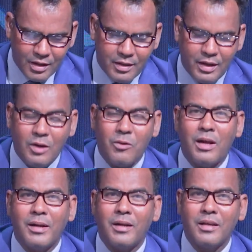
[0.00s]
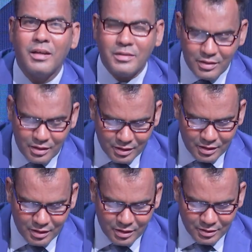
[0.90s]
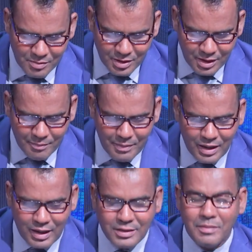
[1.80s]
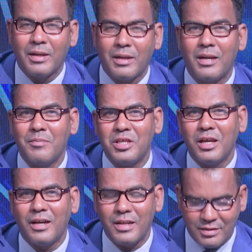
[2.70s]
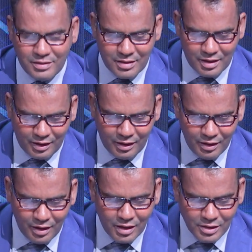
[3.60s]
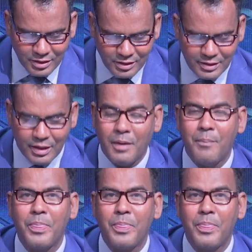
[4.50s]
ظلال الخبر ياتي ضمن باقه برامج قناه الساحل الجديده